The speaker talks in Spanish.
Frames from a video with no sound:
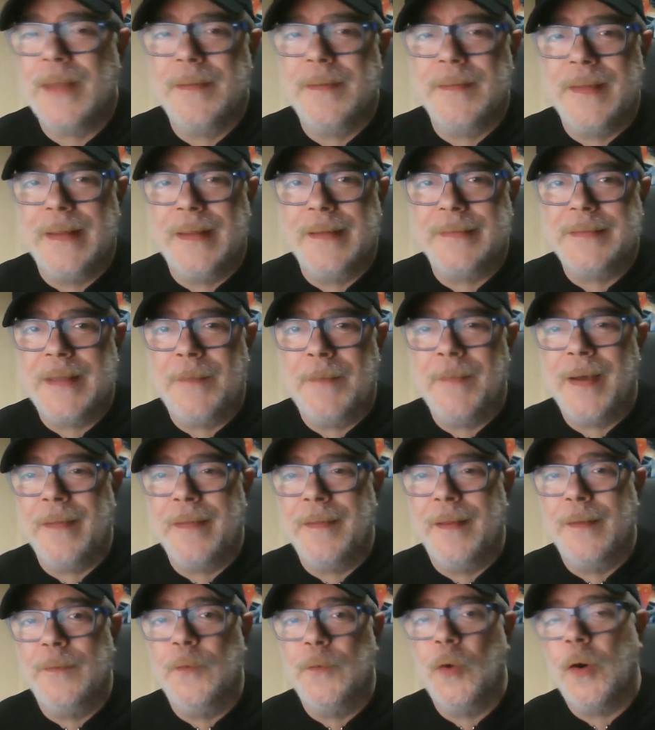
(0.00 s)
del tema
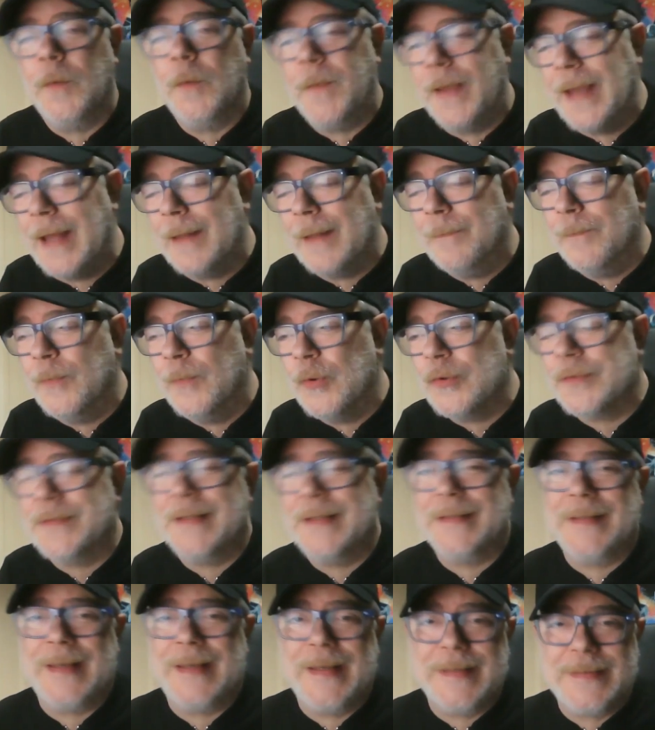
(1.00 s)
del Dolby Atmos,
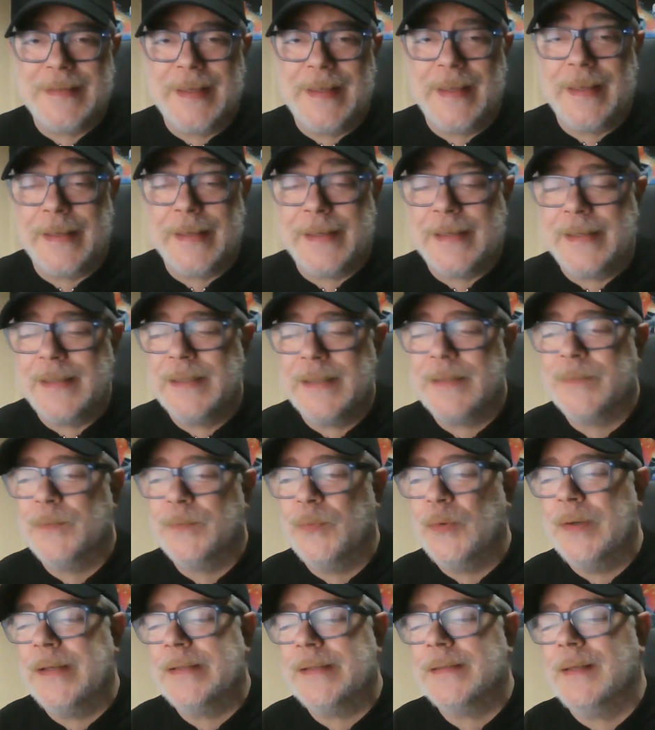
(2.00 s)
de TSX,
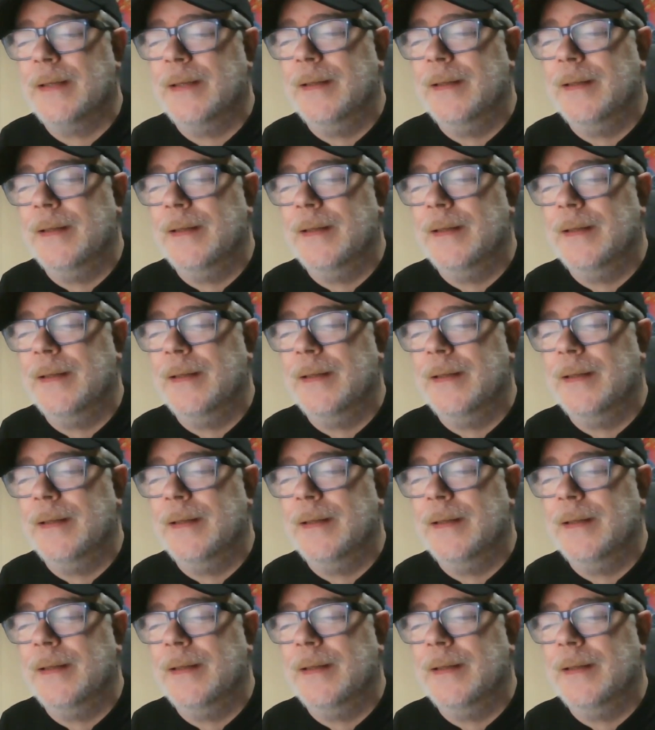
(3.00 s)
pues